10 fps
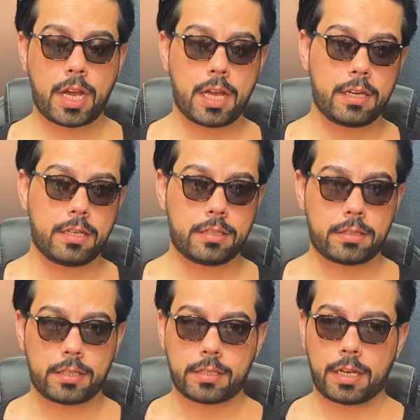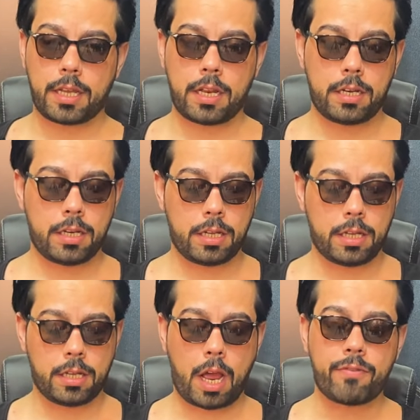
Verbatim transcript: كان التسريع آه،